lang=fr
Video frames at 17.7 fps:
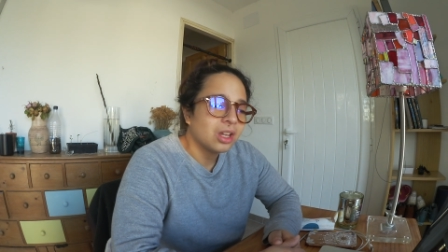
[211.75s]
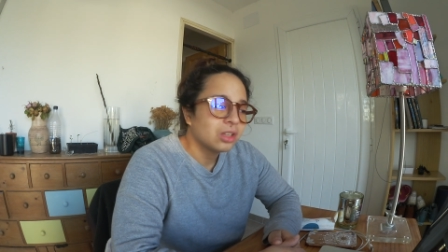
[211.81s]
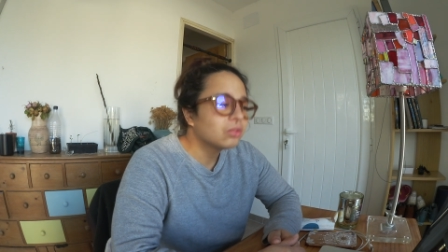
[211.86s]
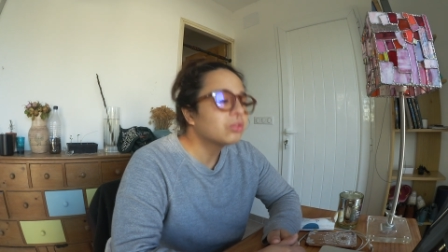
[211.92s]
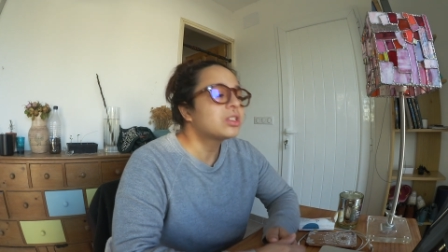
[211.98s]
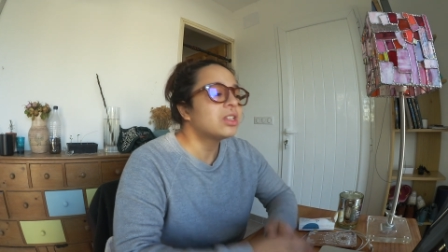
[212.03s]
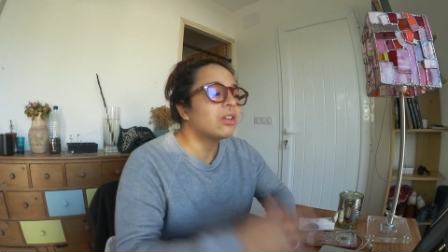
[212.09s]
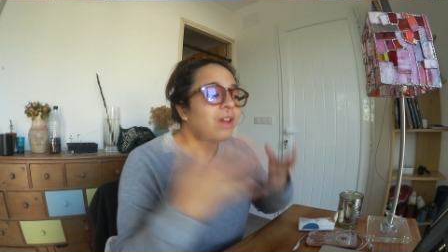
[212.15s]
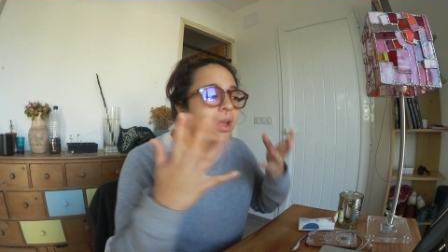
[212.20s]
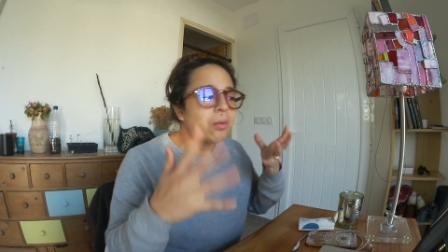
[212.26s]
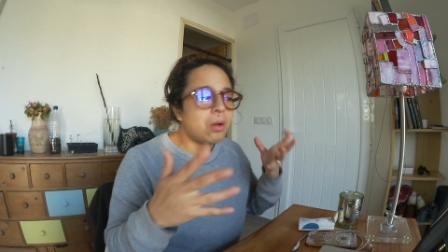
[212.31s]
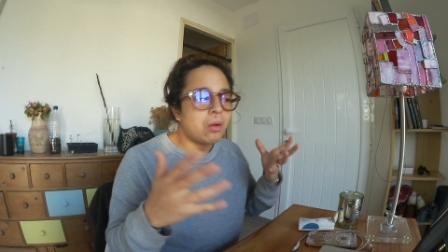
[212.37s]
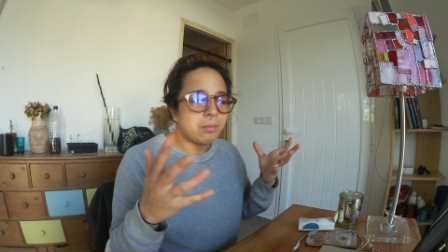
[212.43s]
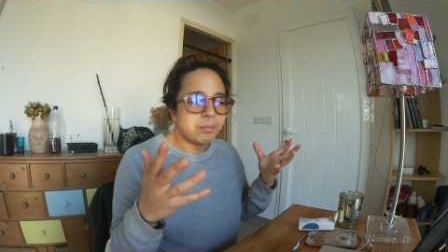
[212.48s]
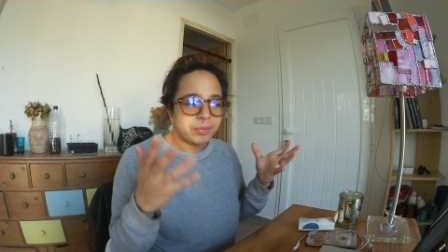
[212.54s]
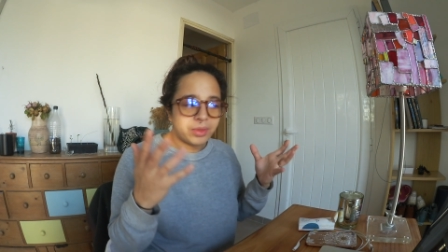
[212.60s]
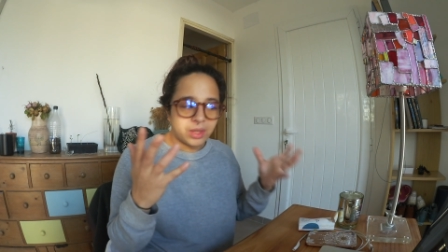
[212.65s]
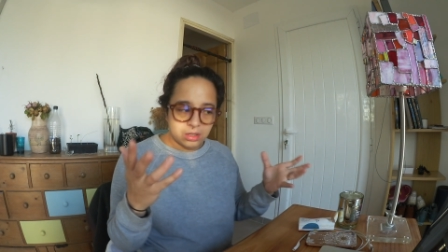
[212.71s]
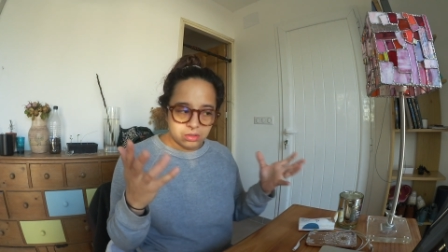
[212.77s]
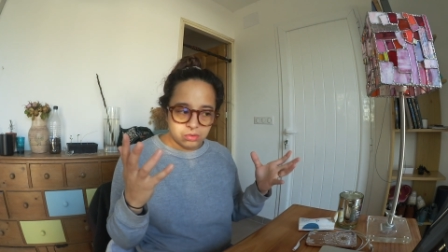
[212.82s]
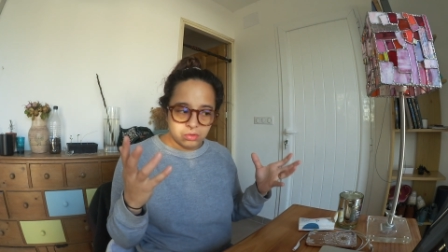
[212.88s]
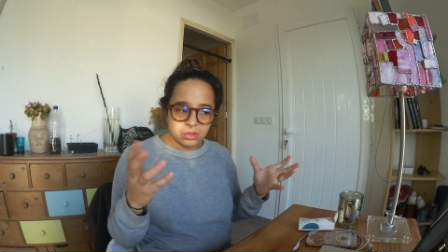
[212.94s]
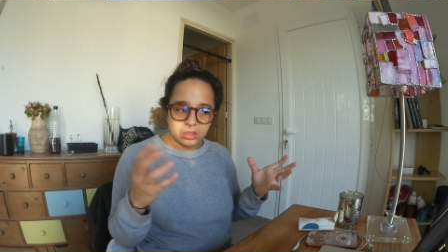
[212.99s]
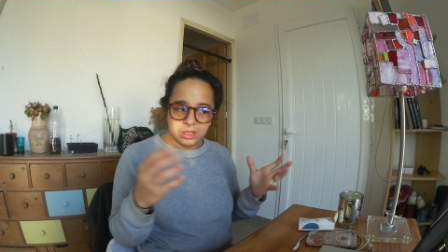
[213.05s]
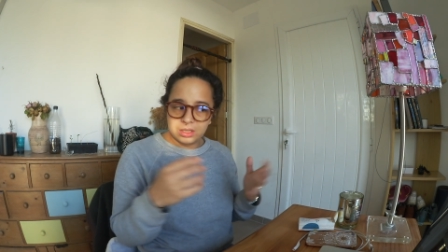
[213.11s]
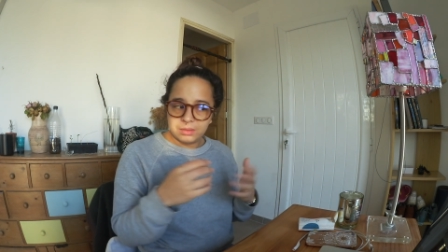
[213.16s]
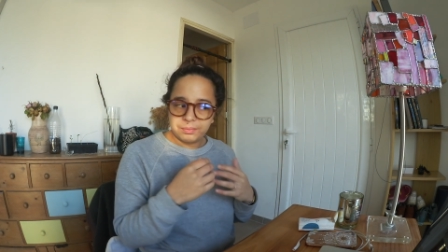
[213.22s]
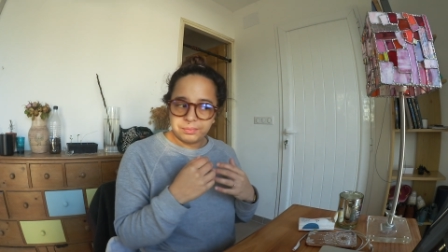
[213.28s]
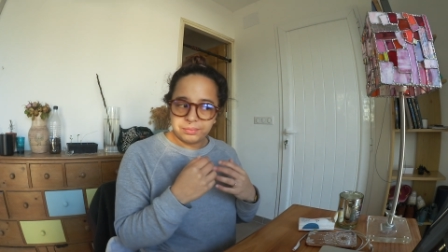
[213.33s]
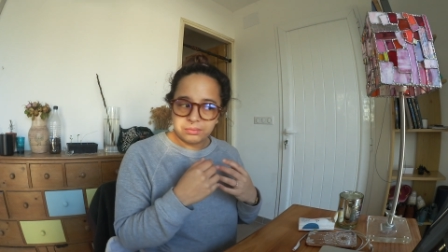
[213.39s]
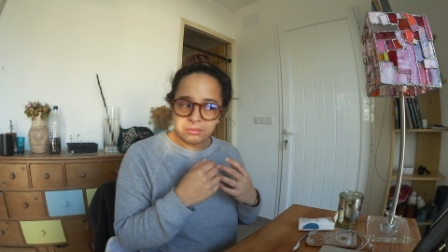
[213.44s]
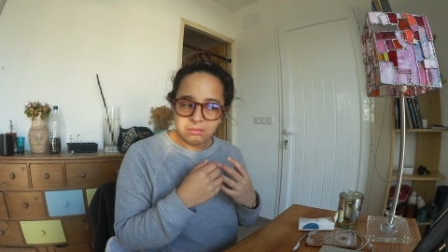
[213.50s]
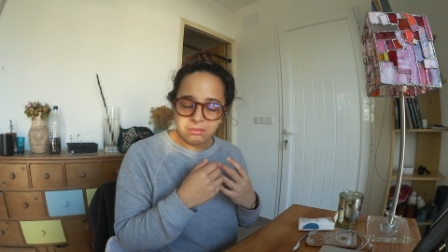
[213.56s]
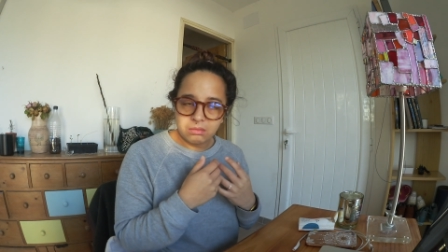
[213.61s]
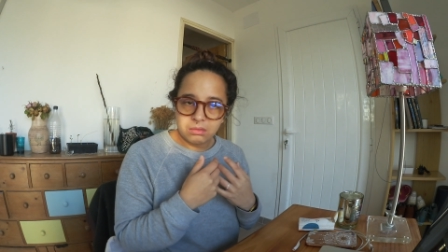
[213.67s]
donc c'est vraiment un truc
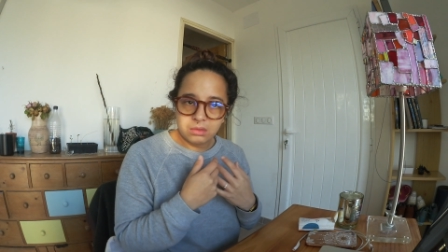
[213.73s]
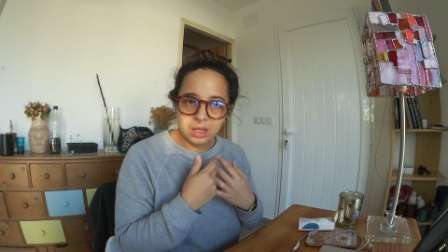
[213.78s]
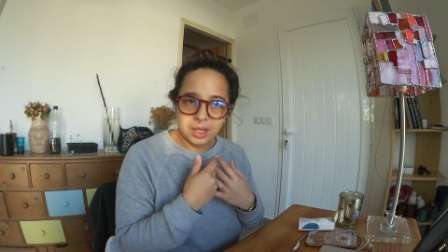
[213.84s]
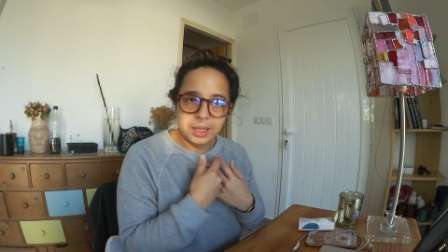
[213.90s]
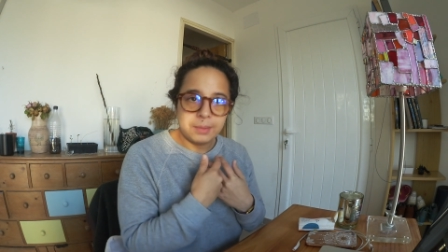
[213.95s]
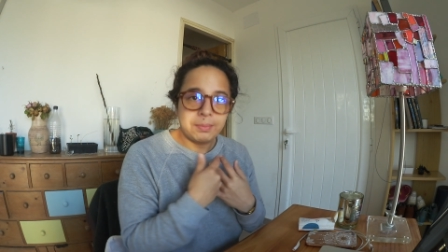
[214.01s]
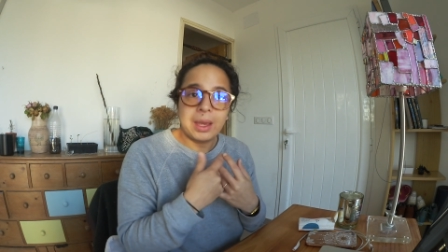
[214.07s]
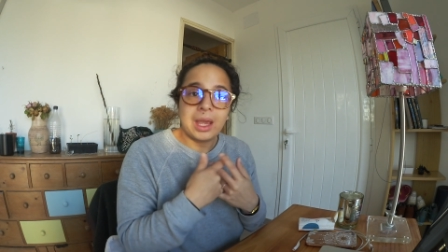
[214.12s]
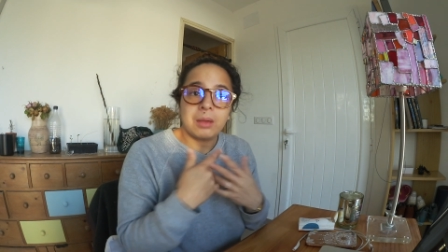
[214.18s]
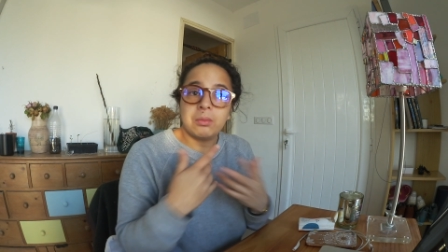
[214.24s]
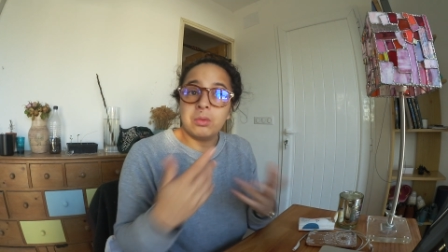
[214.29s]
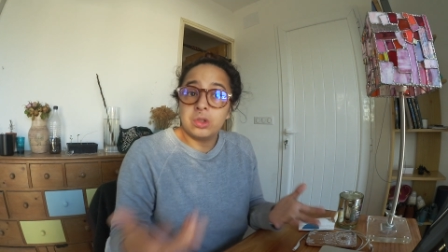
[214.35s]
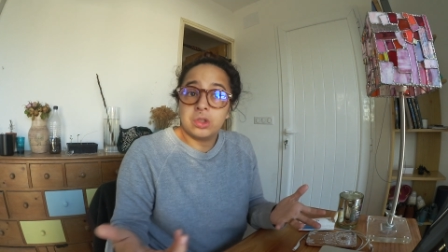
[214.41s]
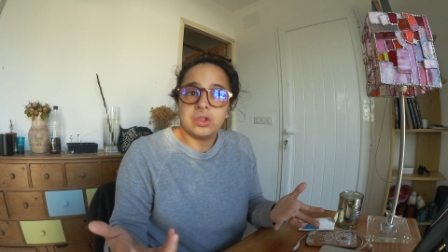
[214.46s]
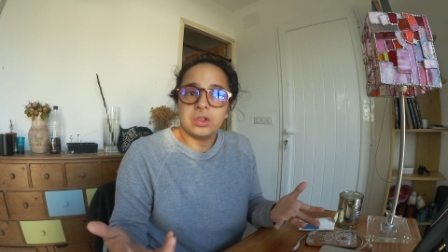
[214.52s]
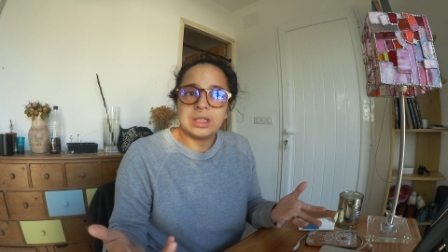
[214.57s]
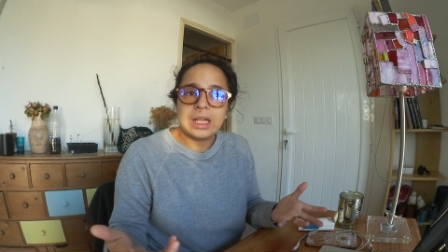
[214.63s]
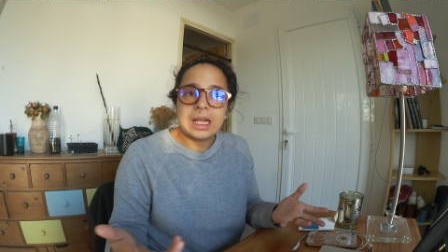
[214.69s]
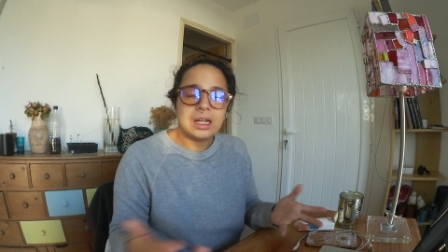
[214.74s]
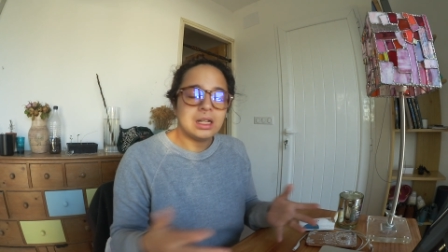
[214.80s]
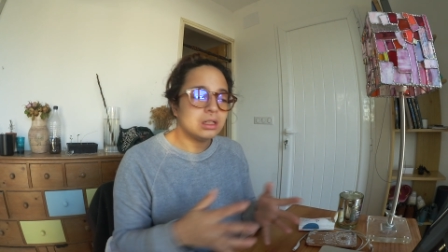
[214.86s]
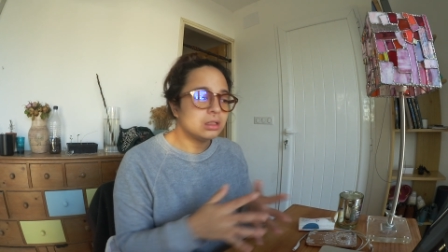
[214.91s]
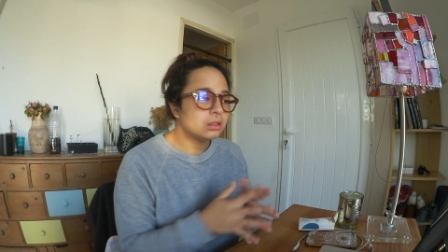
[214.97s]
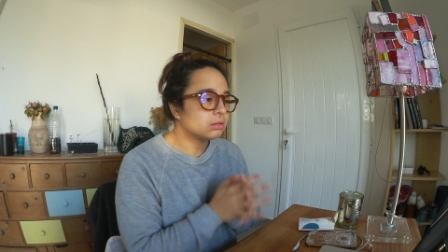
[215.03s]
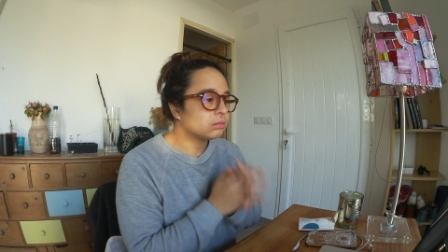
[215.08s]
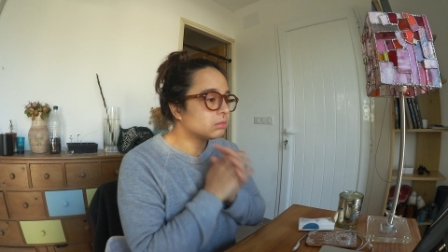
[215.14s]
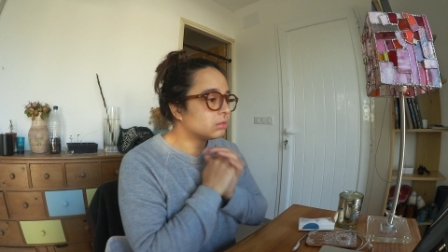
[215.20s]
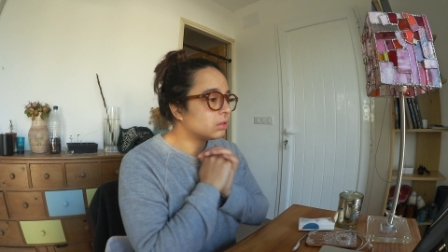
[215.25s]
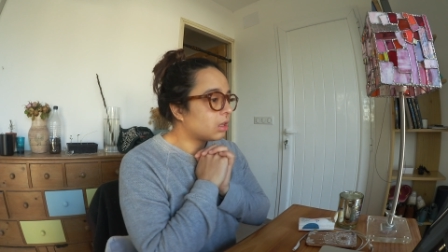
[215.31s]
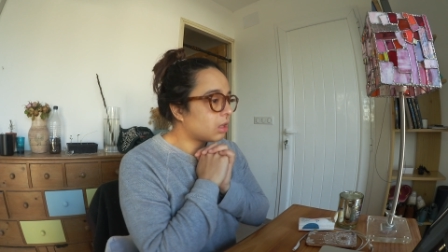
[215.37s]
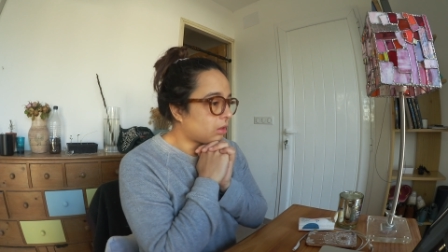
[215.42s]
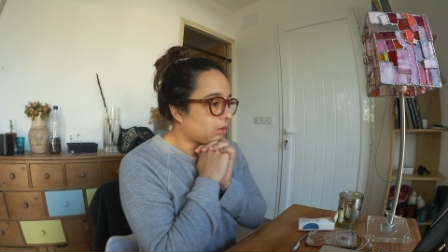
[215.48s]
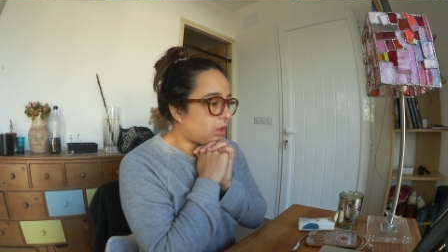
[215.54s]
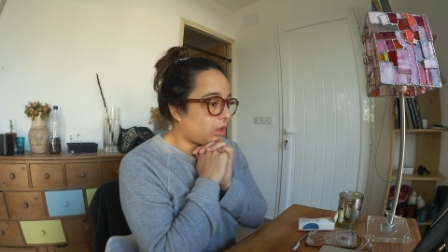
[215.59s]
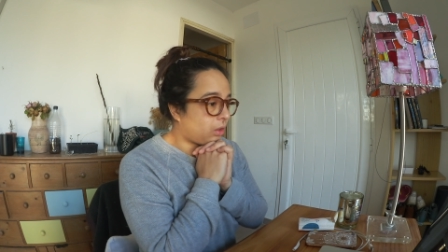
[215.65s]
hyper émotionnel
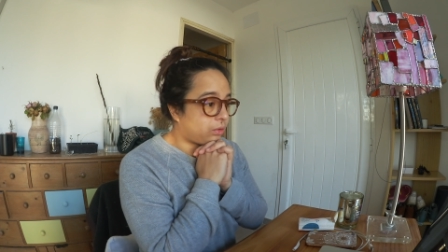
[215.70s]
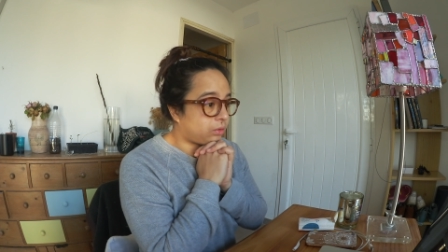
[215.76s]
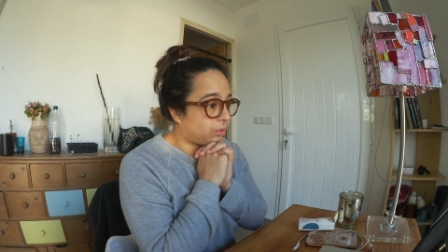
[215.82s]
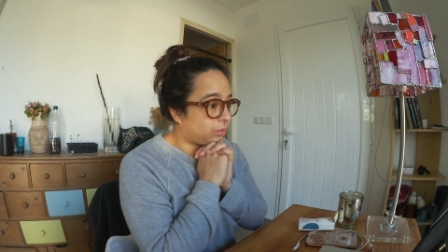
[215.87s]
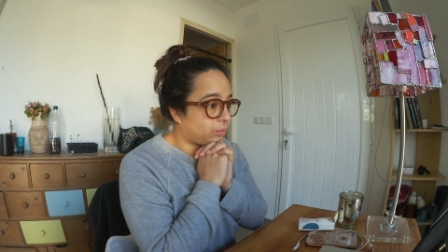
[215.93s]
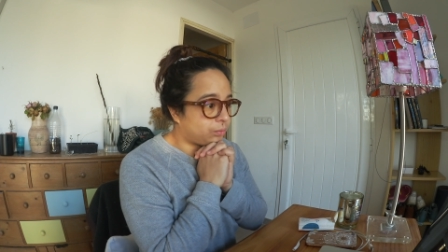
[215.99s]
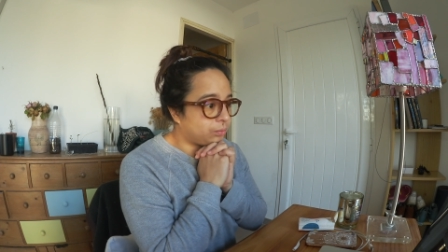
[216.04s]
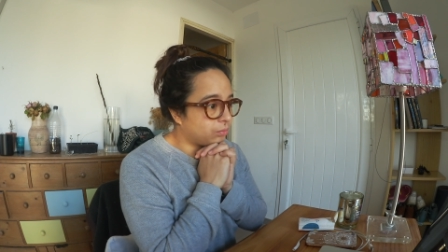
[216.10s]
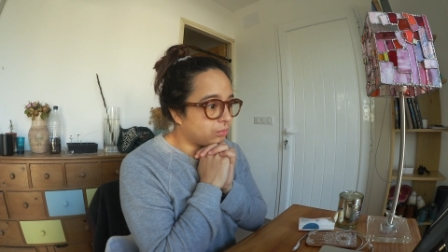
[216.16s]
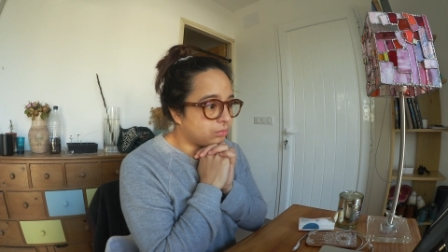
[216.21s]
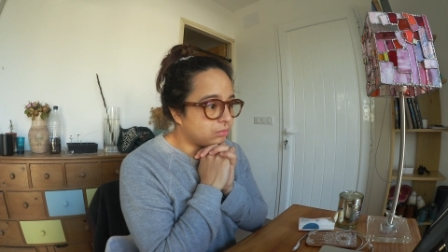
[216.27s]
euh,